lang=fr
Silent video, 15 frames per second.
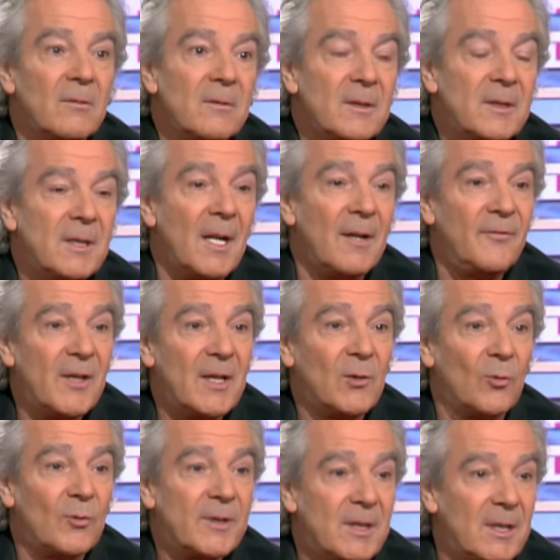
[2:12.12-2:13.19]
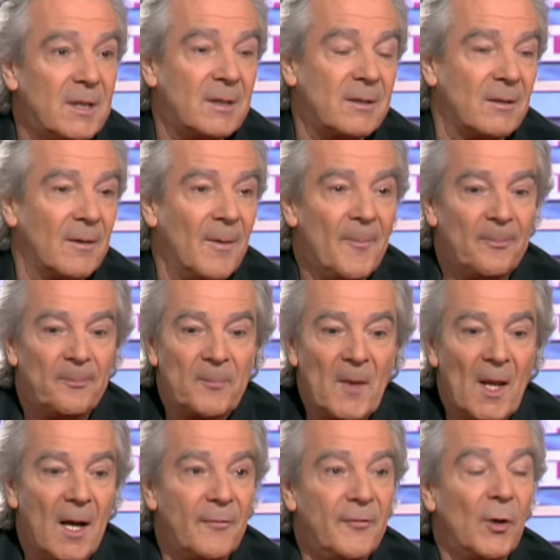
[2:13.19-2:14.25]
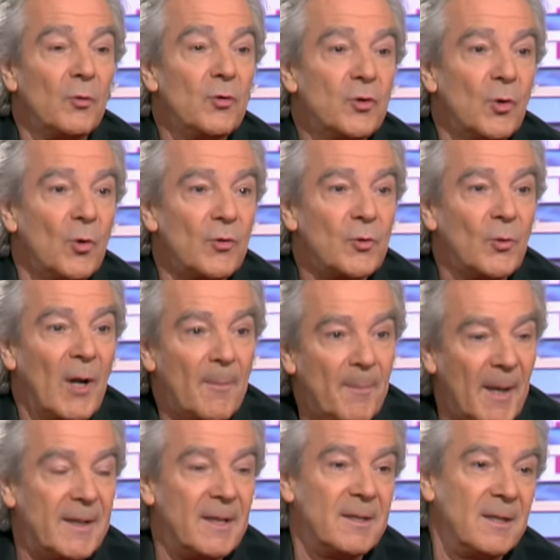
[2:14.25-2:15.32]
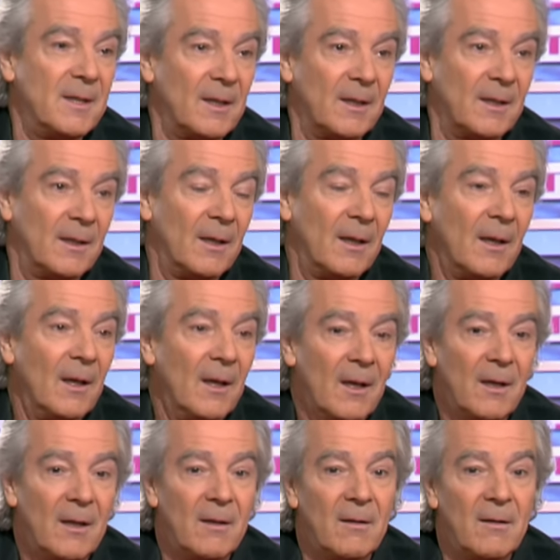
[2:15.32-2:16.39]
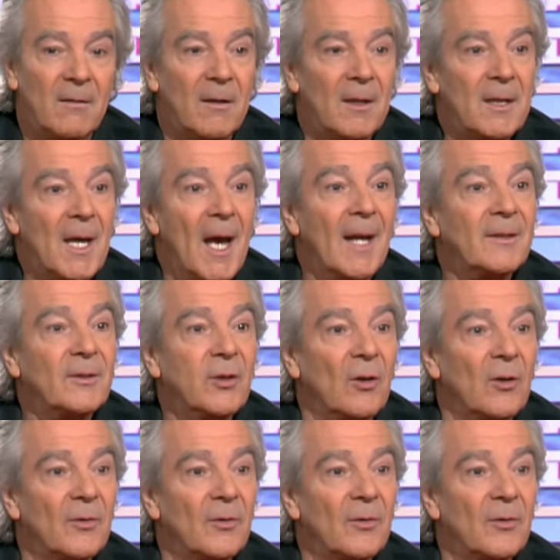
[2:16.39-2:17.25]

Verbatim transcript: Si la vie consiste à faire une chose qu'on n'a pas désirée. et euh, c'est ce vous